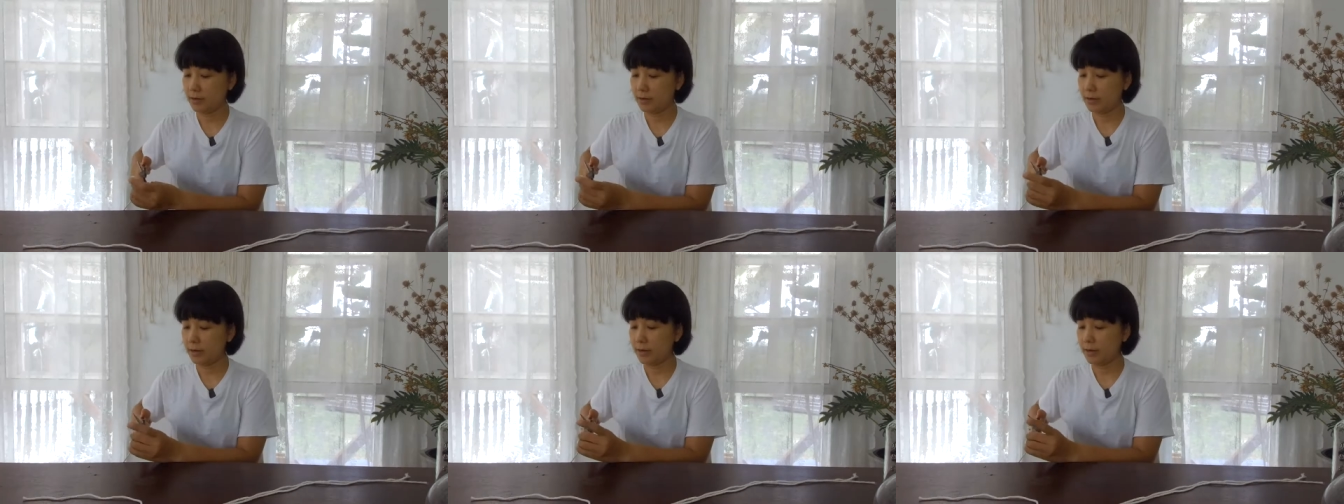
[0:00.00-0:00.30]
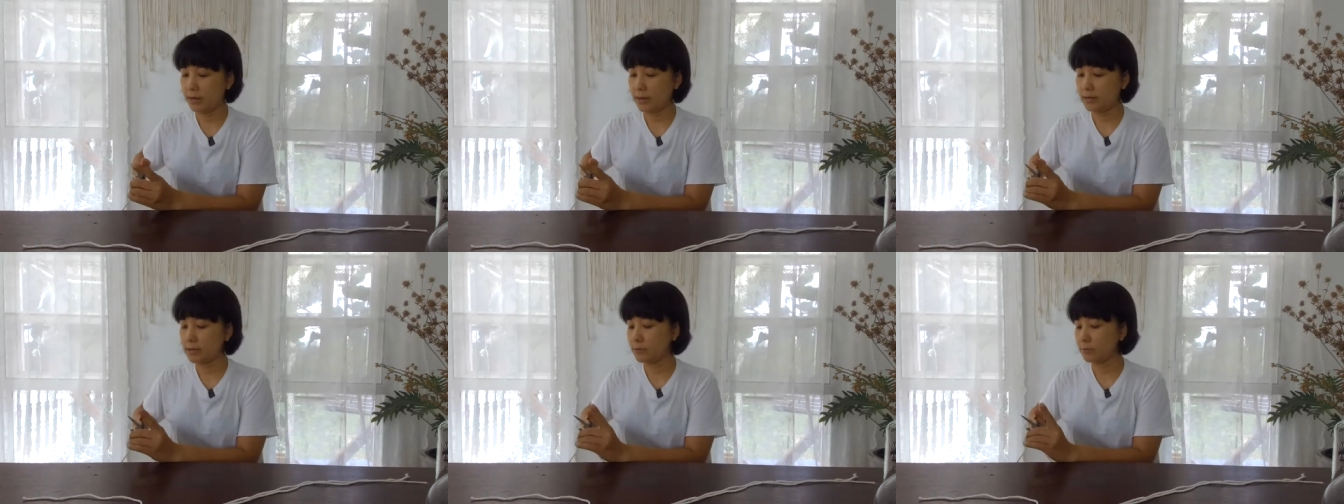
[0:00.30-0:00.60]
อัน
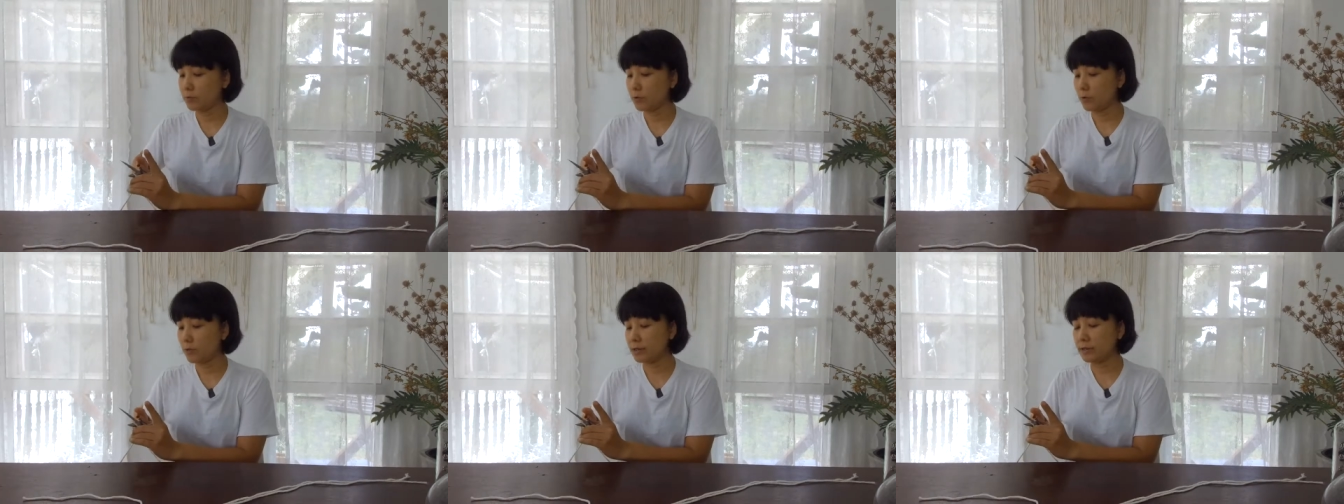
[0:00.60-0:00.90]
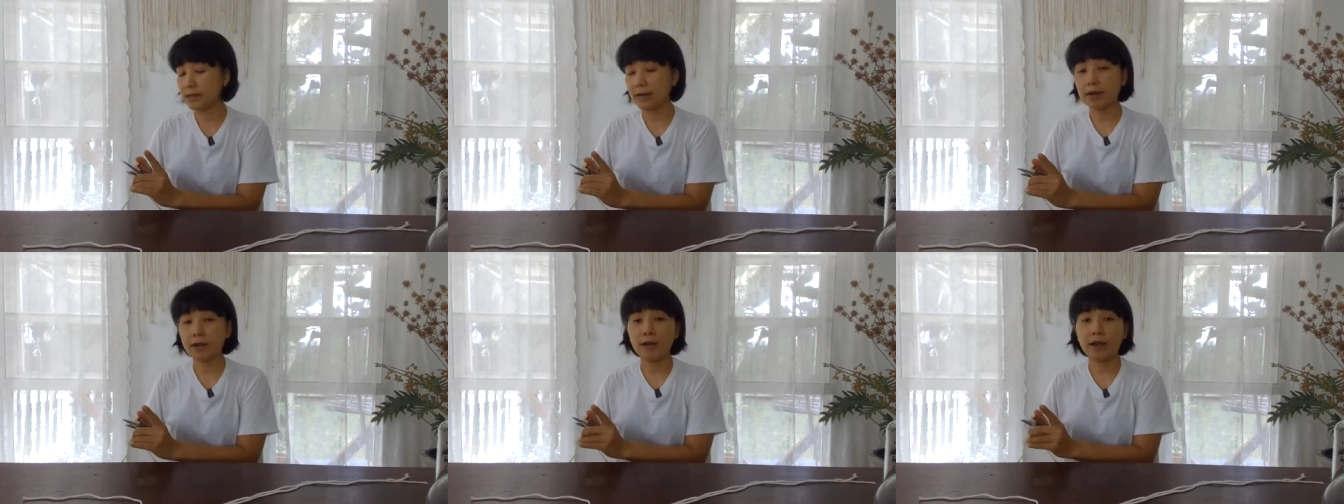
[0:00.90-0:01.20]
นี้จำนวน
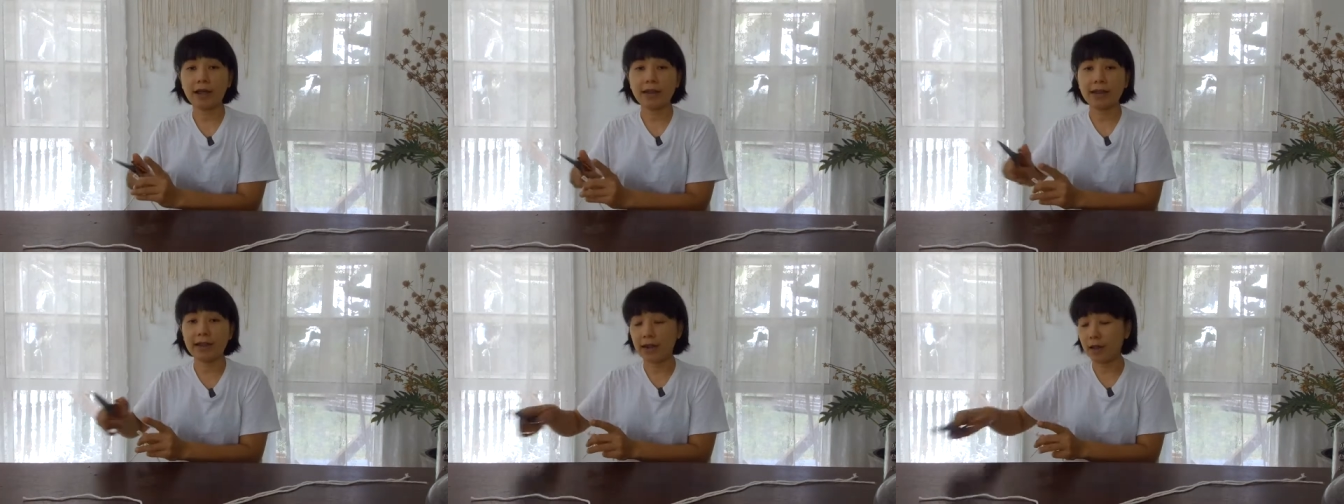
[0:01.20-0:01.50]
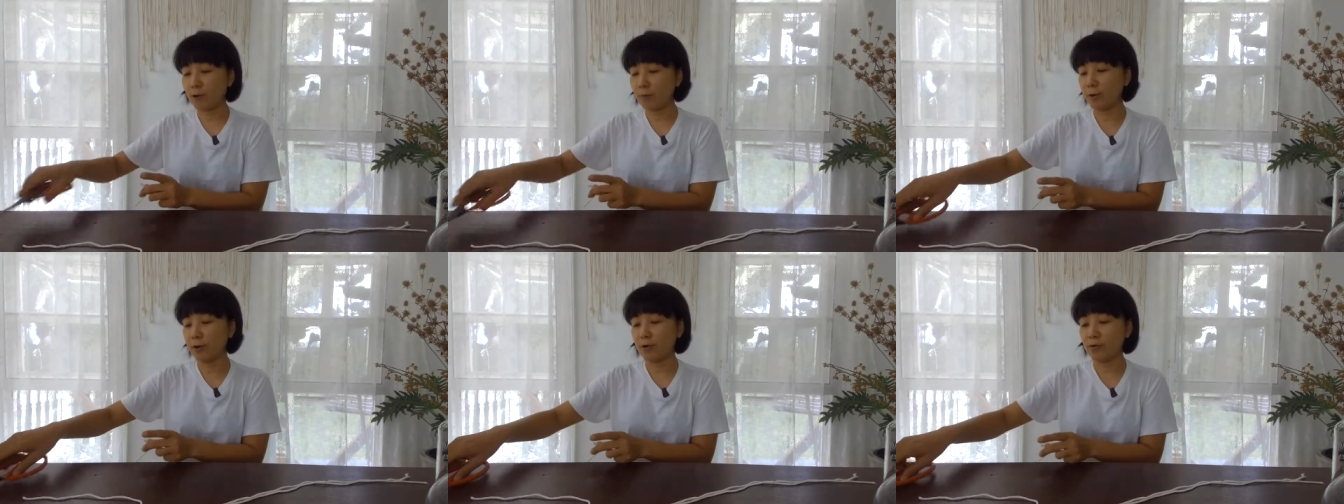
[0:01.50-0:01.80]
เส้นเท่าไหร่เดี๋ยว
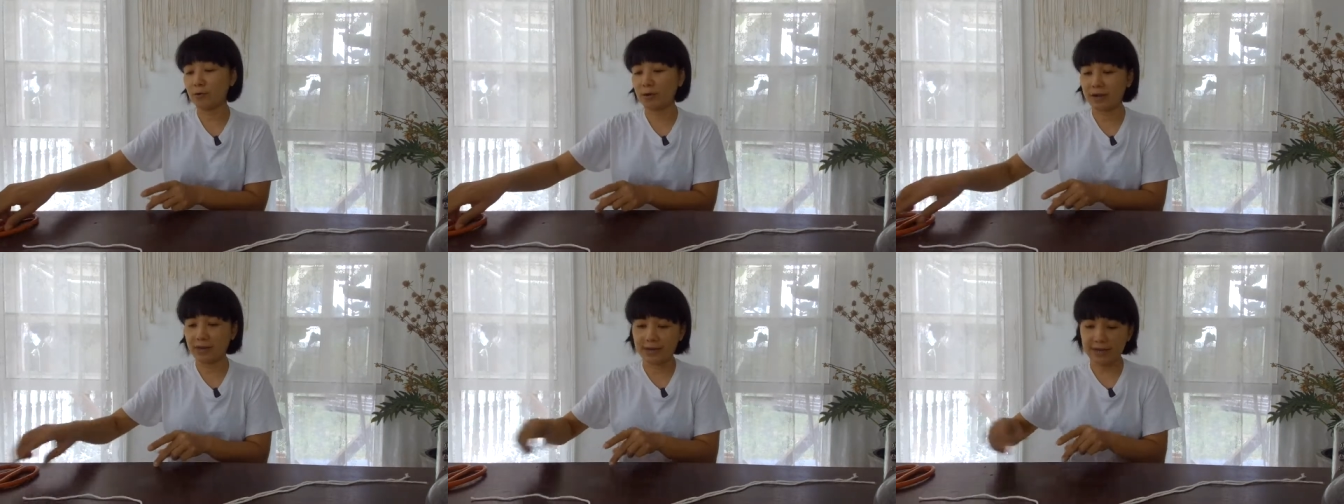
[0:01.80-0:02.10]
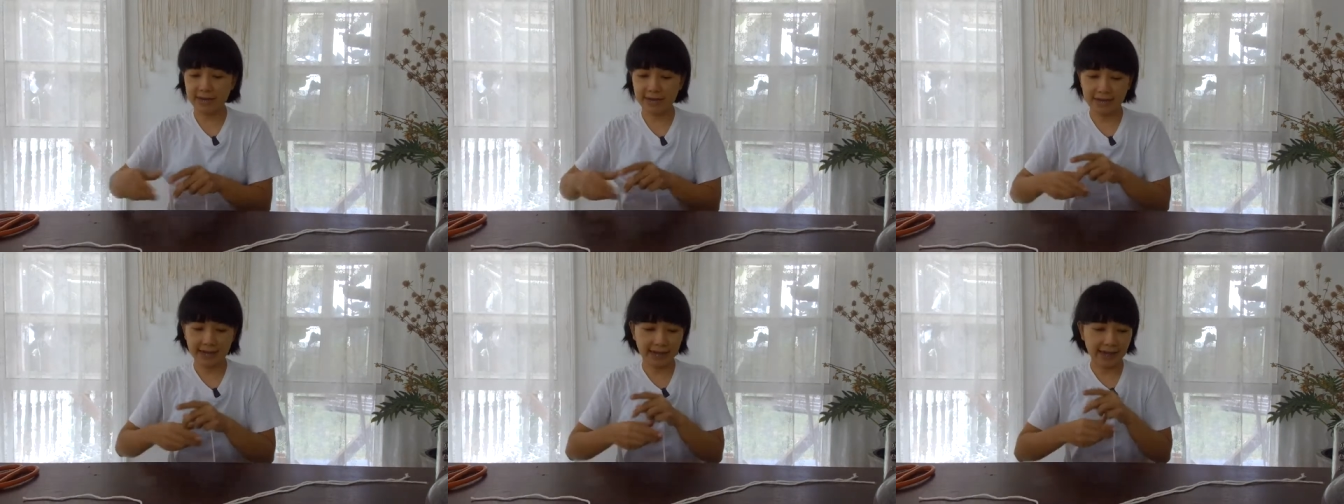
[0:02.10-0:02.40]
เราไปดูกันอีก
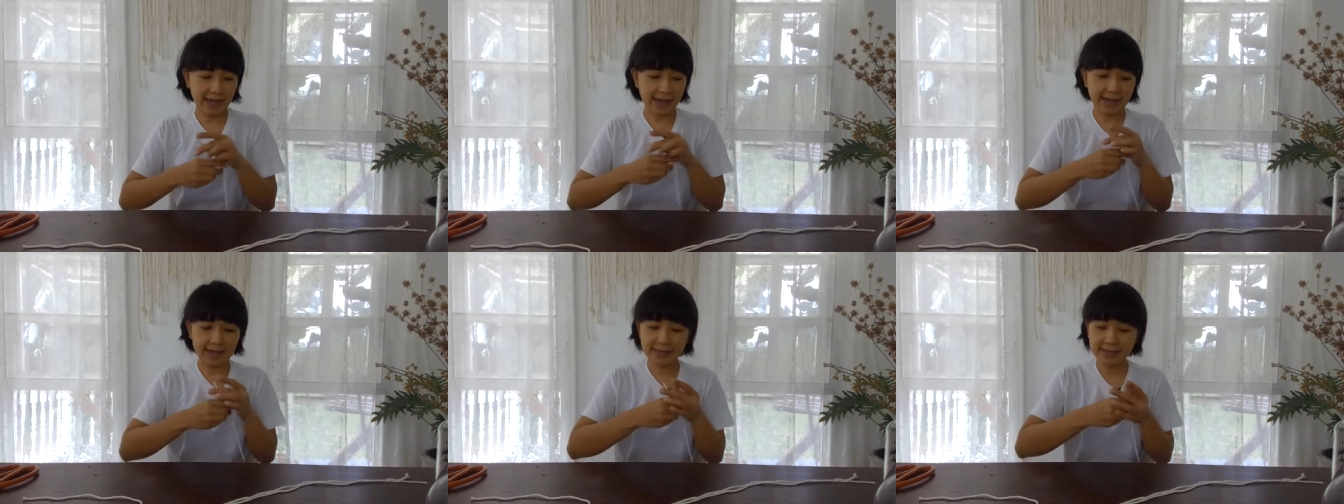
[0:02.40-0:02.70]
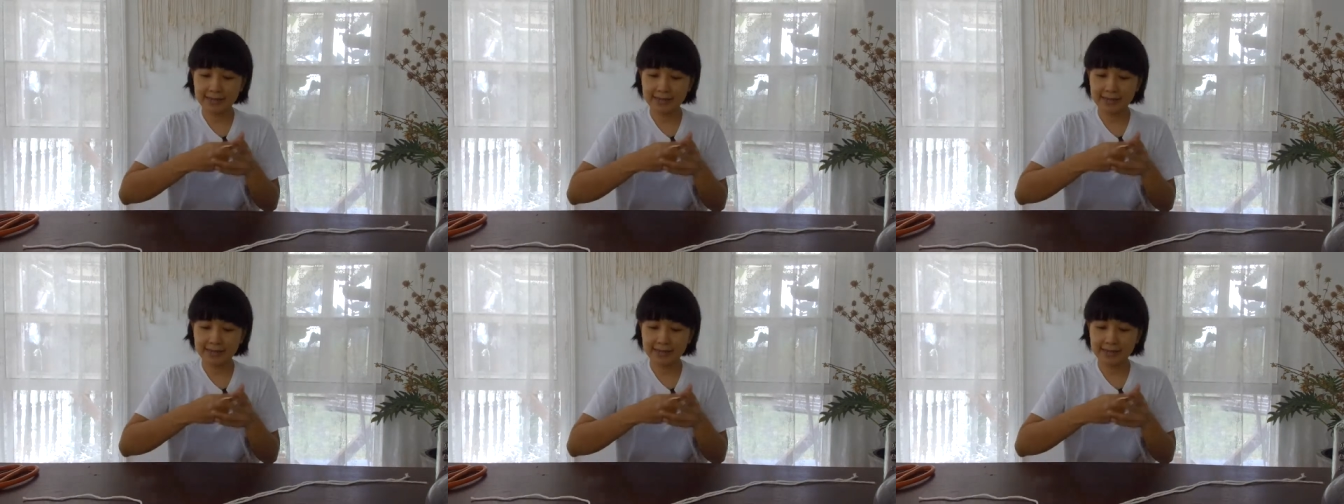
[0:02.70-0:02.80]
ทีนะคะ